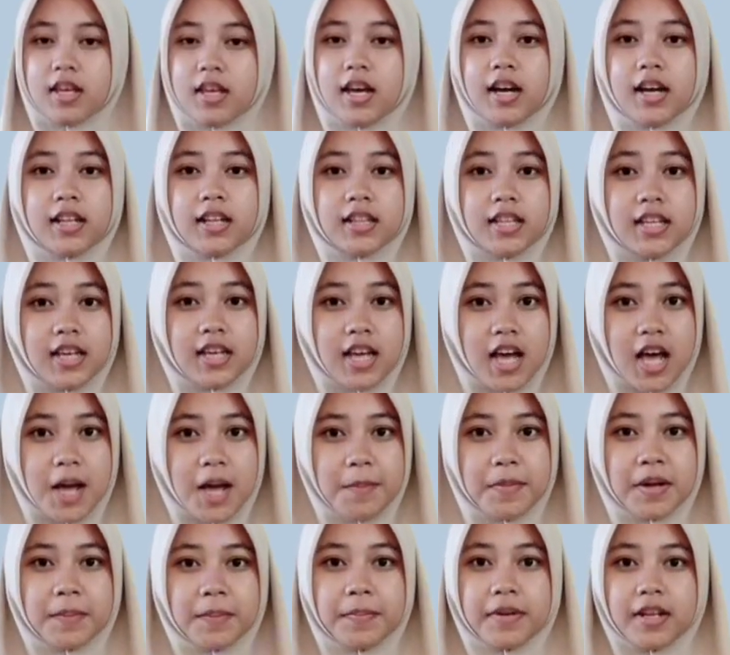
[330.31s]
Yang
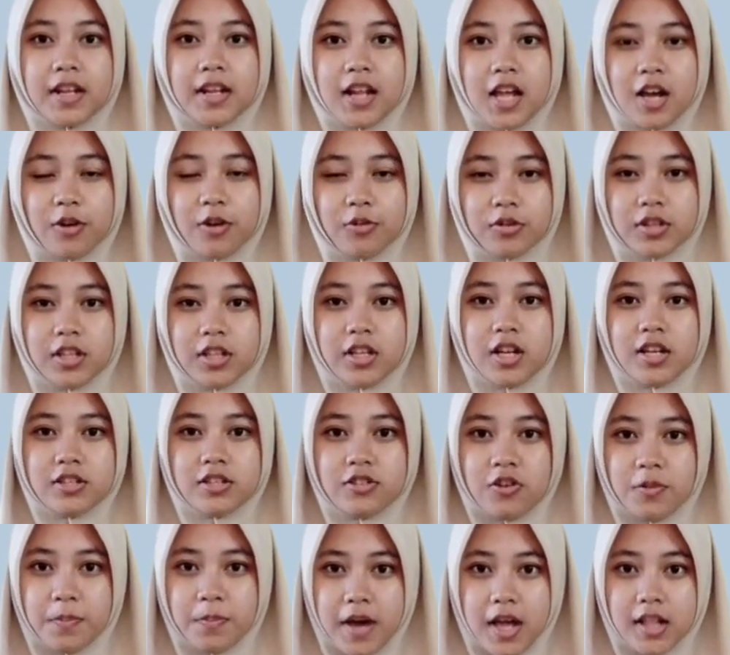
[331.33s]
ketiga, berperilaku tidak
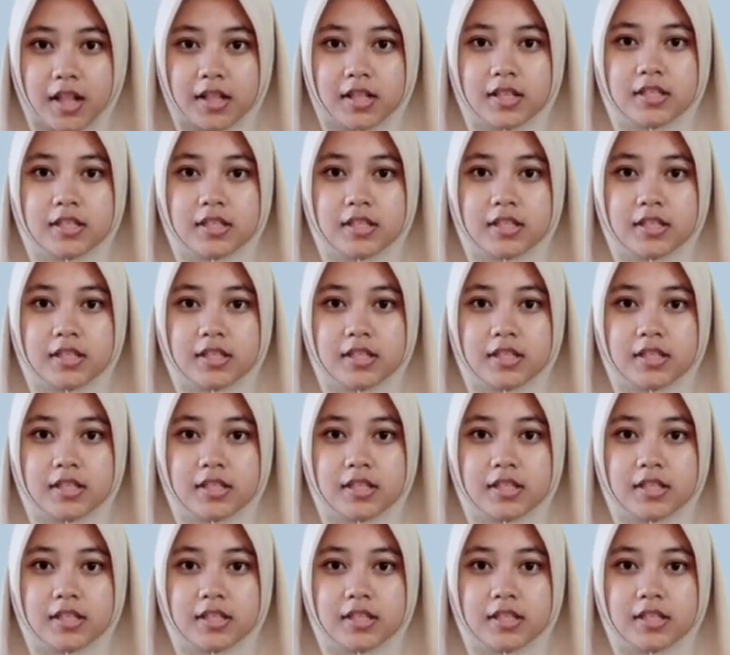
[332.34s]
sopan.